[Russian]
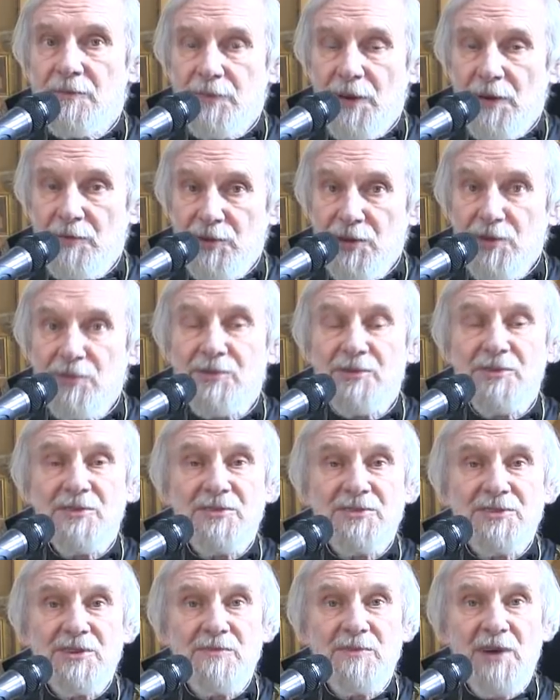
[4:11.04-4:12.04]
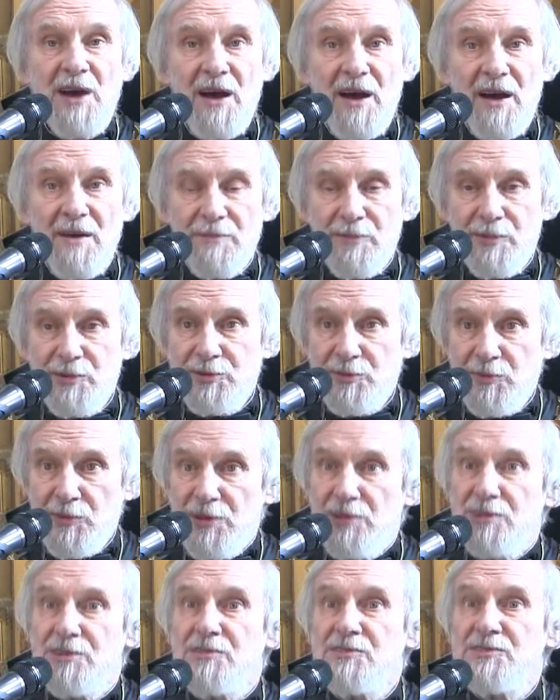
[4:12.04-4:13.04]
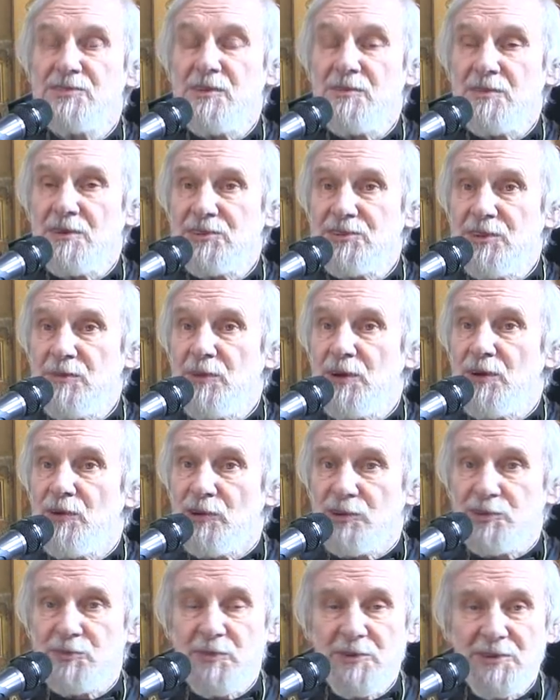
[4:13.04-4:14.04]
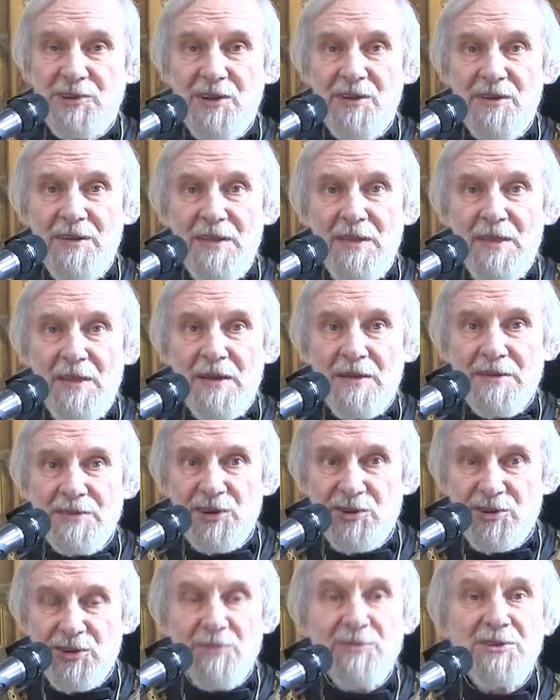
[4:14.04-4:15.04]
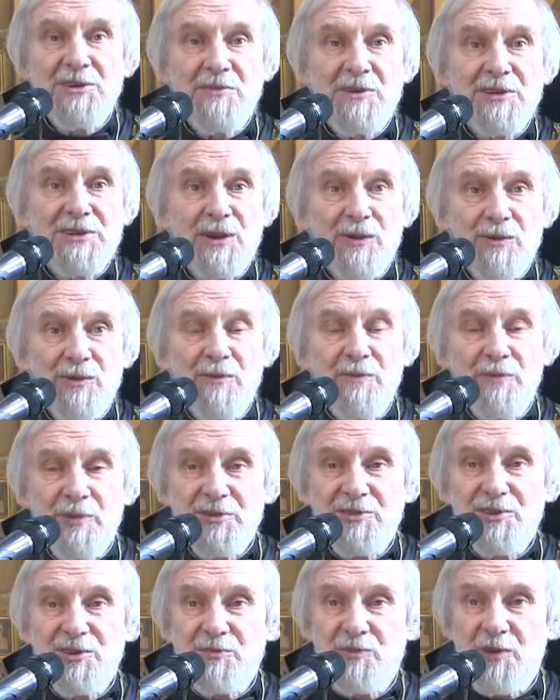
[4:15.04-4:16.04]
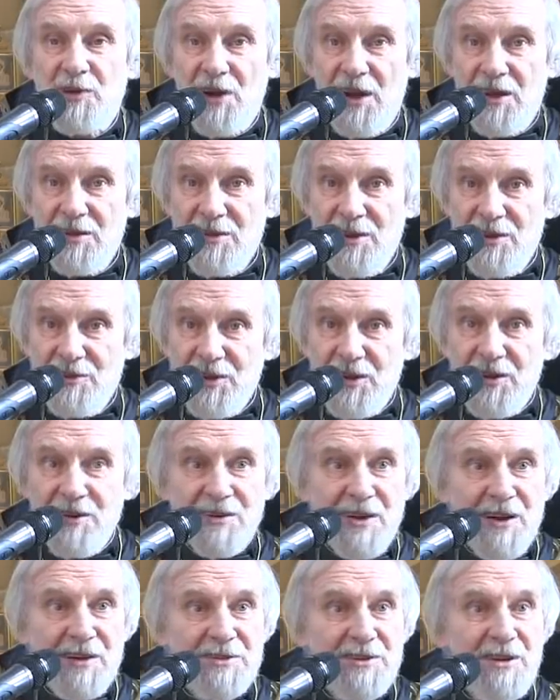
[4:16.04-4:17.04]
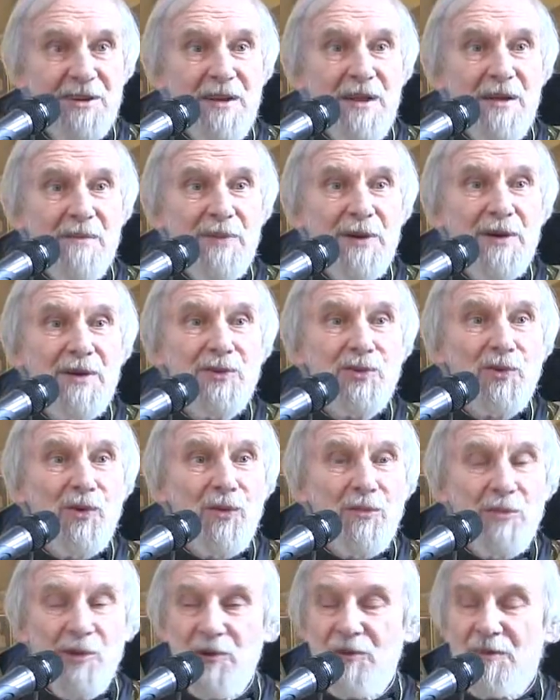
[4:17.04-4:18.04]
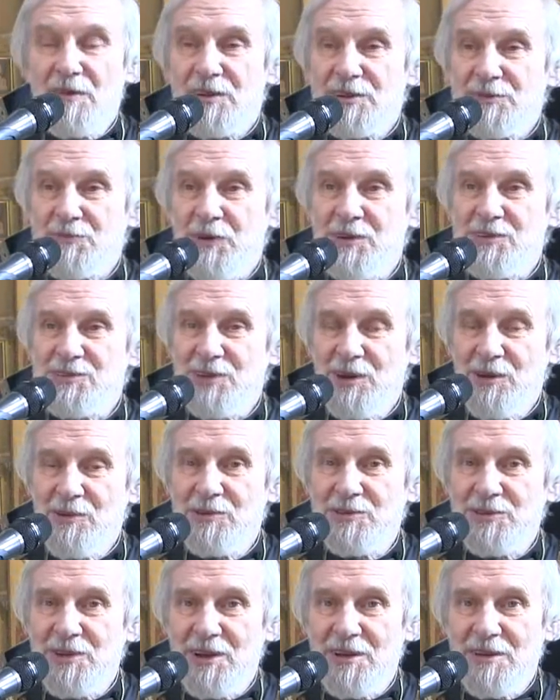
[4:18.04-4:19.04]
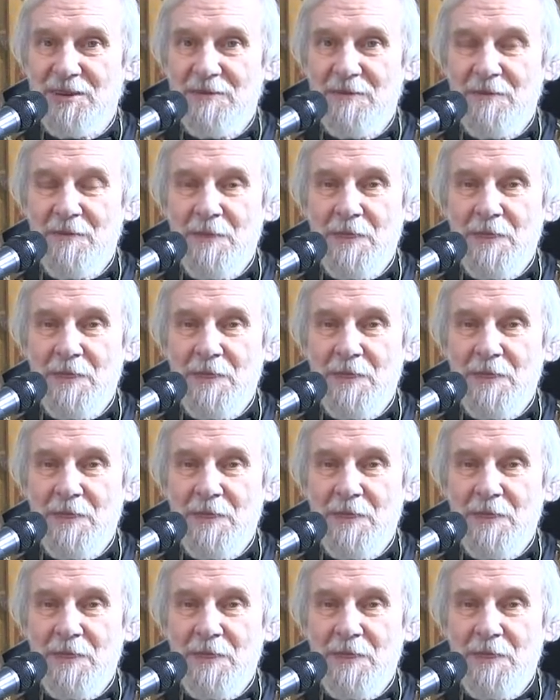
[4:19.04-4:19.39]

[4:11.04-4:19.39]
помилуй себя, путь милости к себе, Господи. Зачем тебе такой путь избирать? Нельзя ли как-то по-иному спасти людей?